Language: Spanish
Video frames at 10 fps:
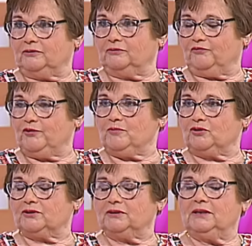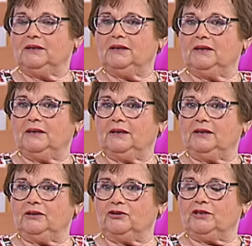fuimos.
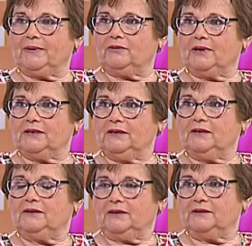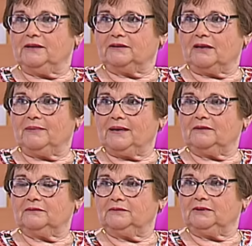Y nos llevaron allí y allí estaba. Y